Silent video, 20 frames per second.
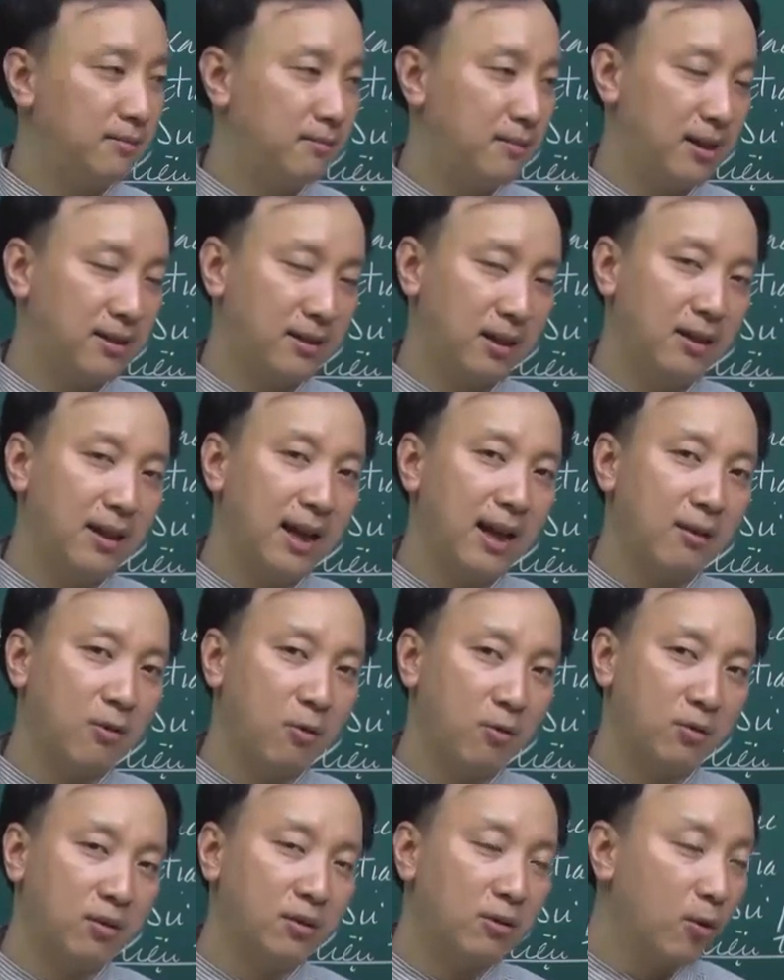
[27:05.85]
là thời gian
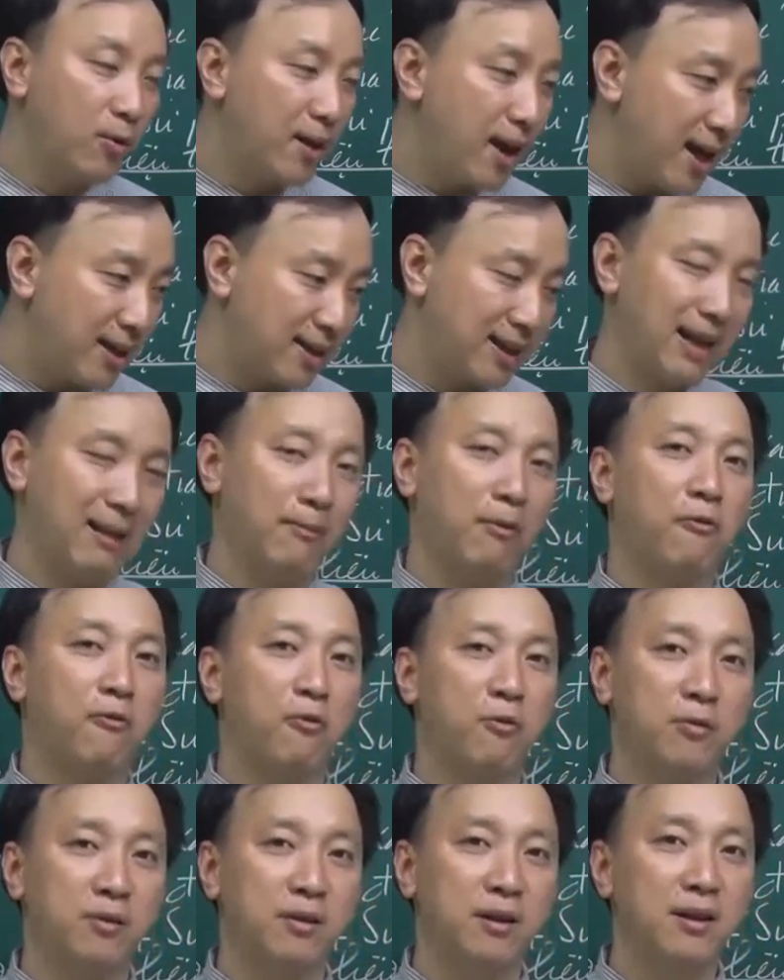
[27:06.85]
tối đa chỉ là một
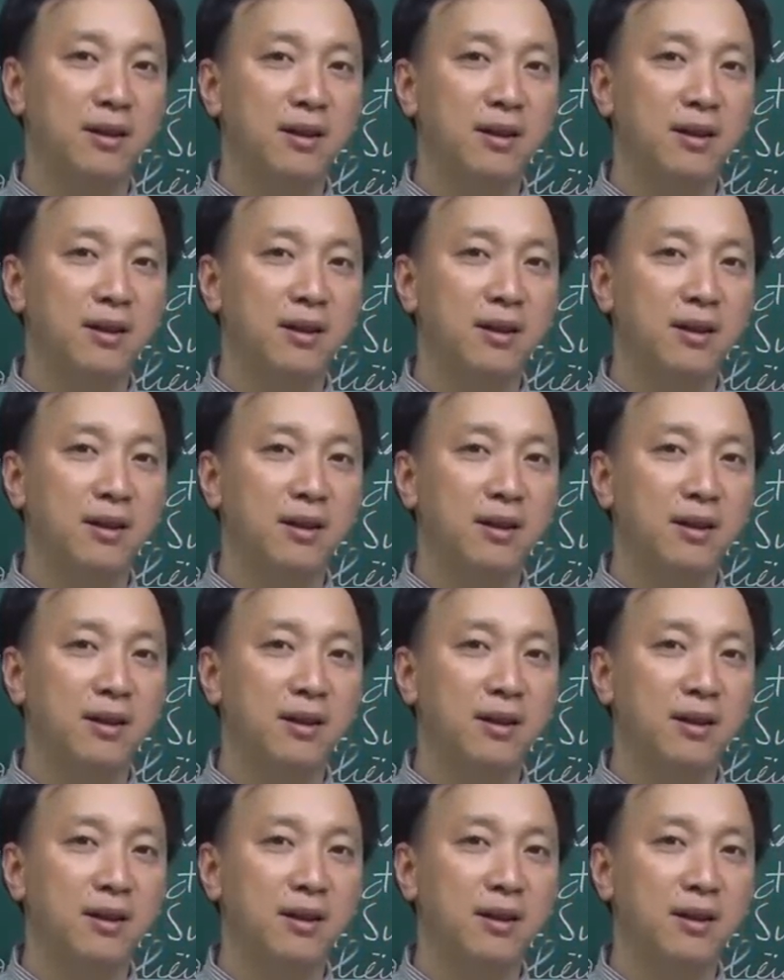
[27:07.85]
phút